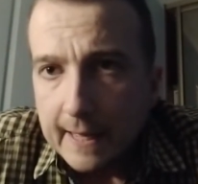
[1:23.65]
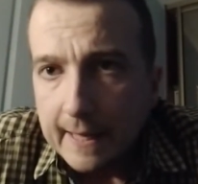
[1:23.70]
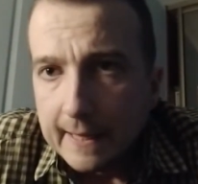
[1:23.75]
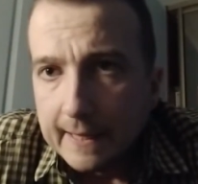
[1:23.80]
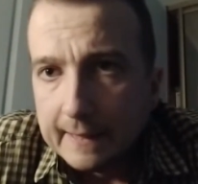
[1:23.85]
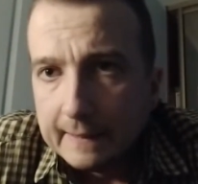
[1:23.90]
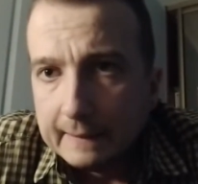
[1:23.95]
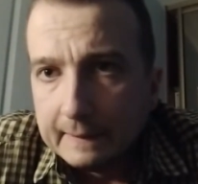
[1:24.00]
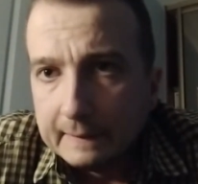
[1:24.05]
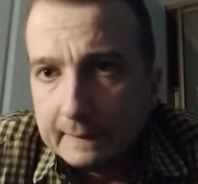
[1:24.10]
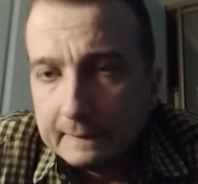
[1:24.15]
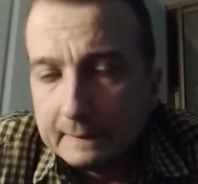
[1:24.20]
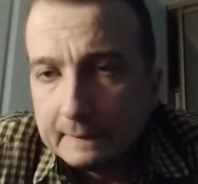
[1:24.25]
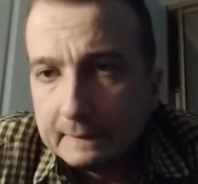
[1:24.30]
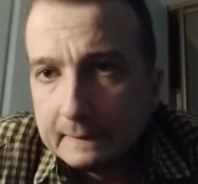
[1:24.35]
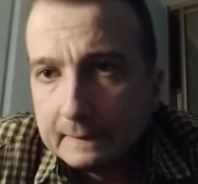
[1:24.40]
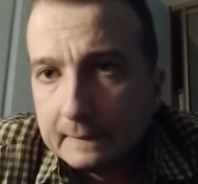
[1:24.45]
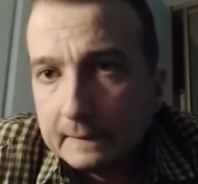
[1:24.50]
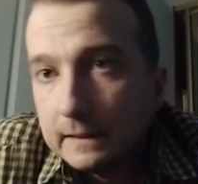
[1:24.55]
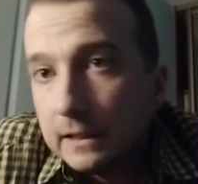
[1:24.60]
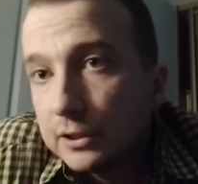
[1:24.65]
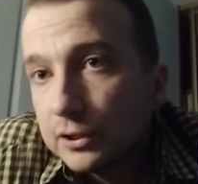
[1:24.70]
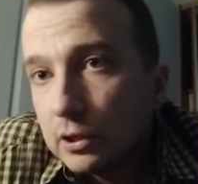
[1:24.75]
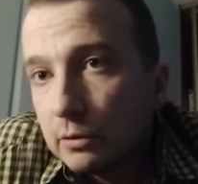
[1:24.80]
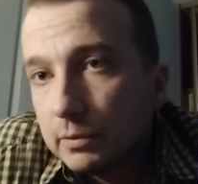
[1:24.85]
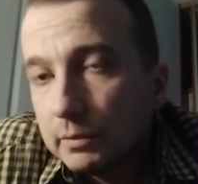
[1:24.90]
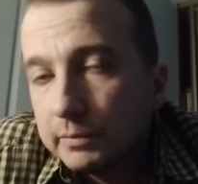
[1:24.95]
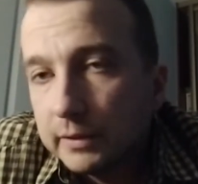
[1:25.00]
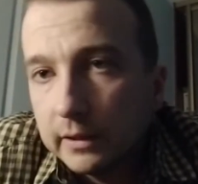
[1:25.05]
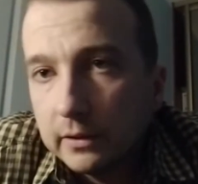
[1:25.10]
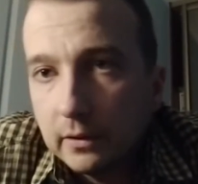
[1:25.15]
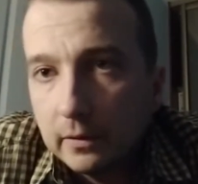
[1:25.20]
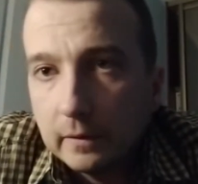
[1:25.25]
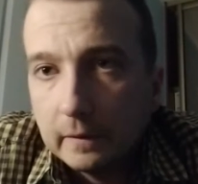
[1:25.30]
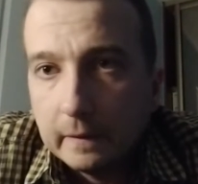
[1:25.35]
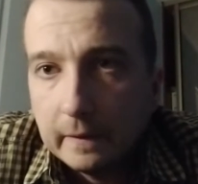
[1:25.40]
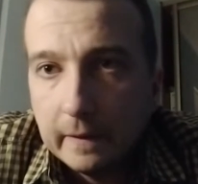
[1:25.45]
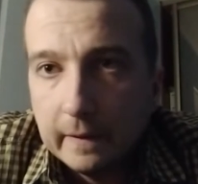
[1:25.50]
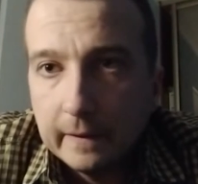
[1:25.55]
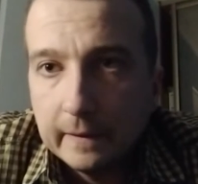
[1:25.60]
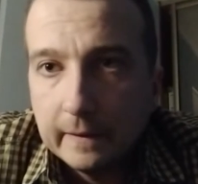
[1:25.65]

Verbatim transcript: E, nie chciałbym tego